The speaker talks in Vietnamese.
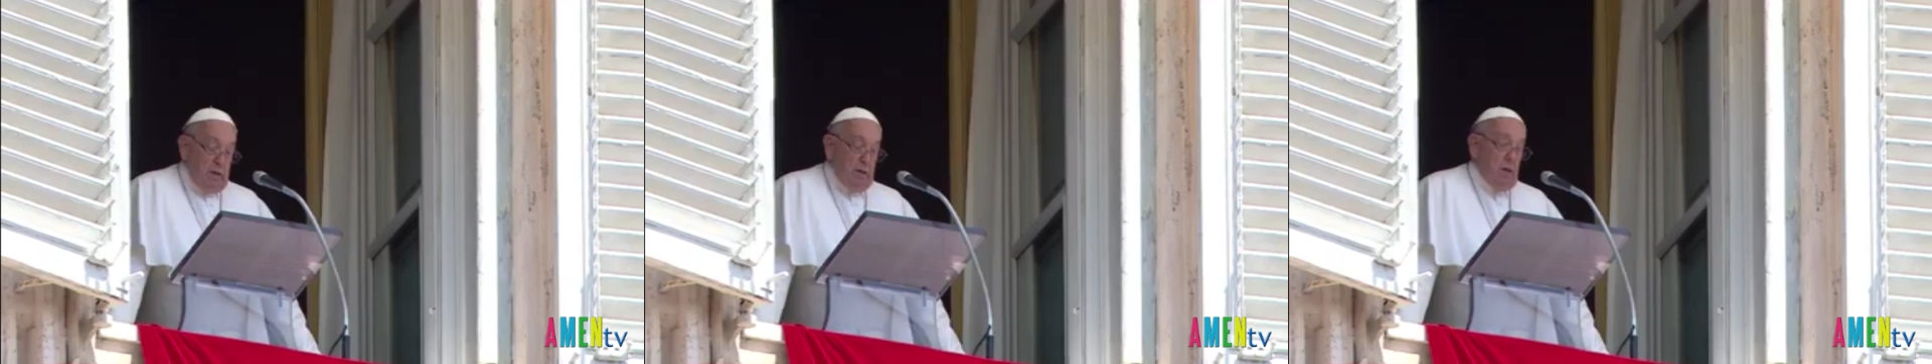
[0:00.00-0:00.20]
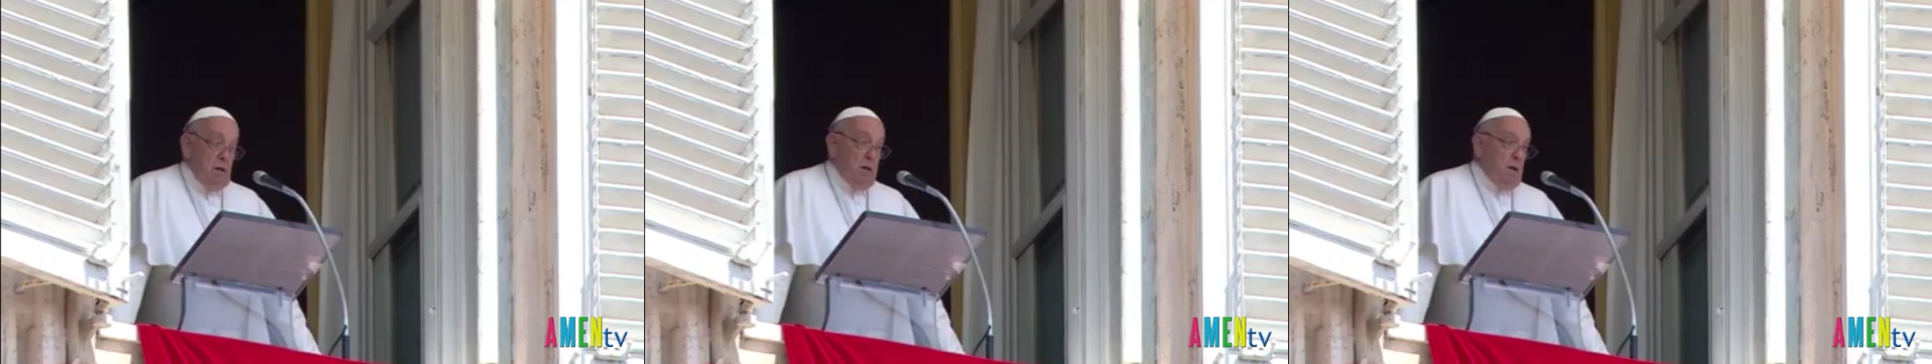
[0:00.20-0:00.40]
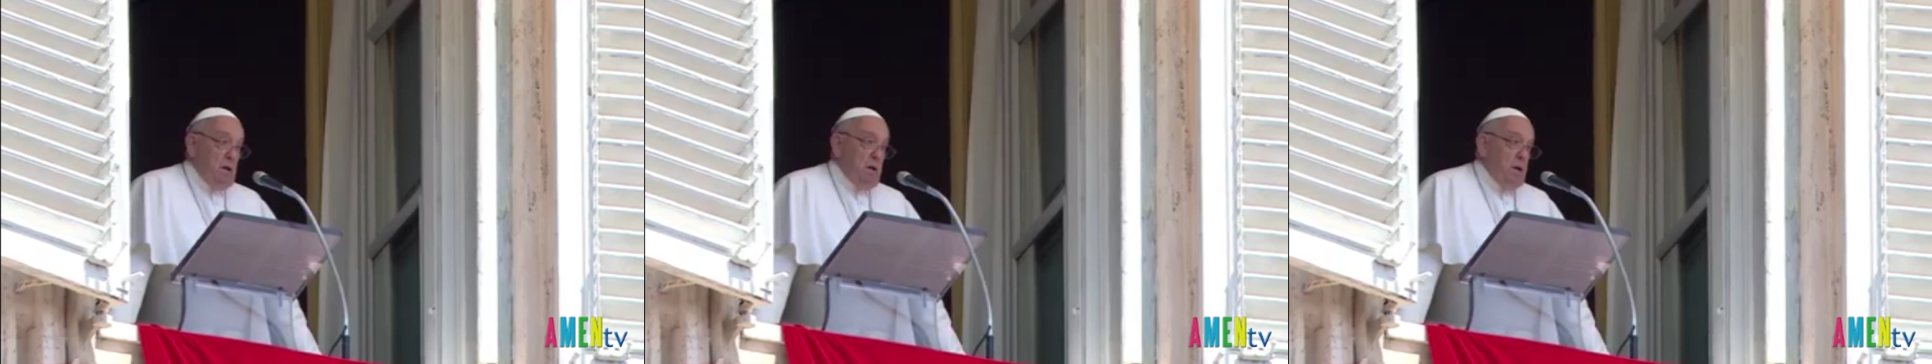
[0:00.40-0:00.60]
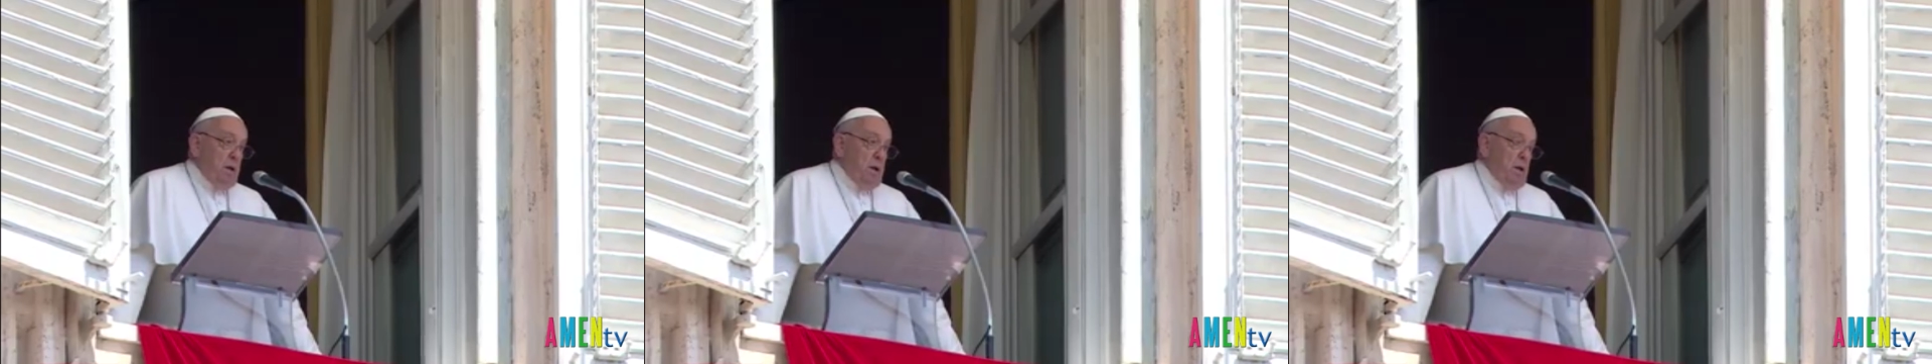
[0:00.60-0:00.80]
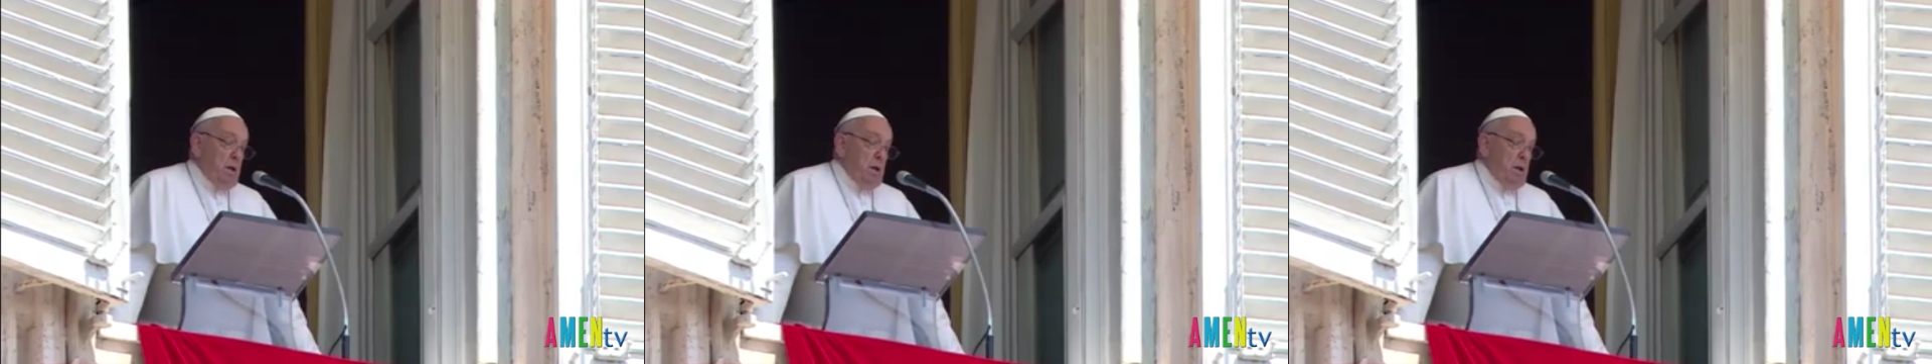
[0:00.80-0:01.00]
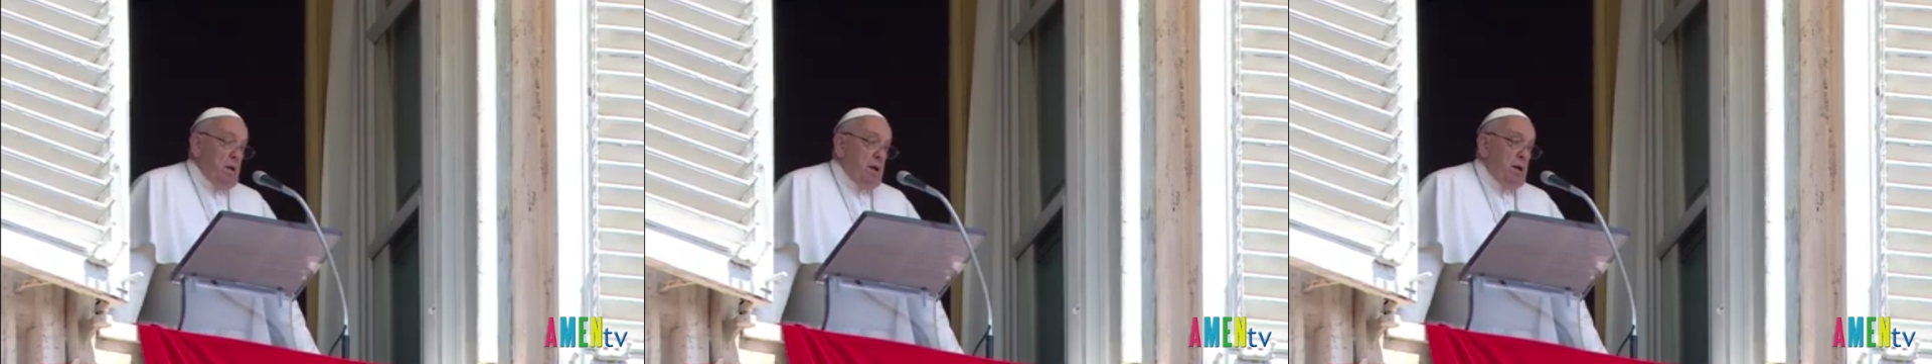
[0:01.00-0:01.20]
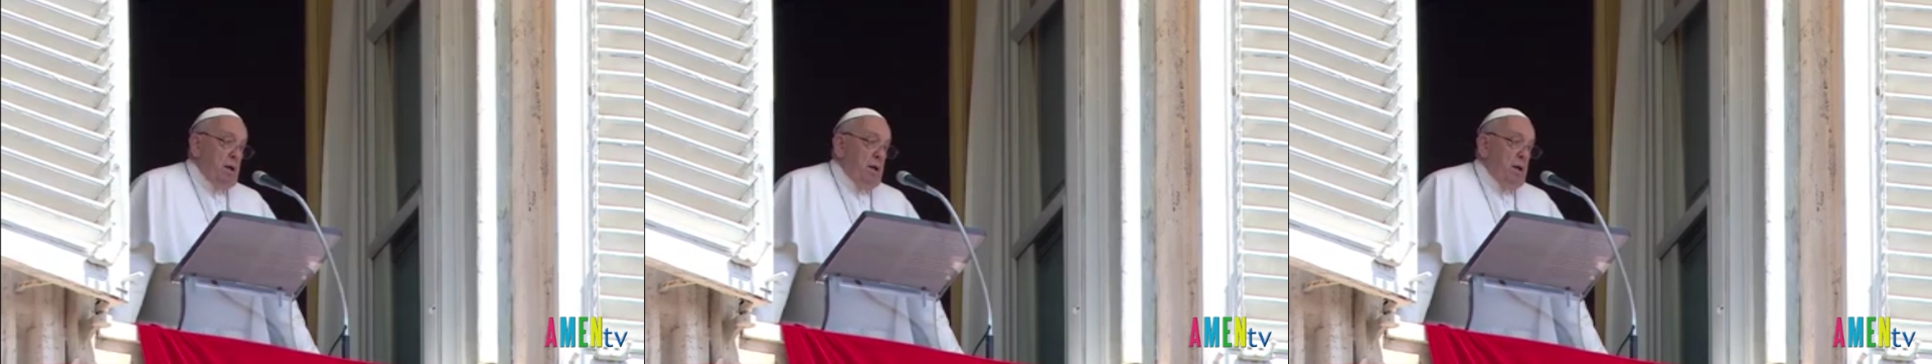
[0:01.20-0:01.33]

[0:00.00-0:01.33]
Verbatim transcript: chia sẻ tất cả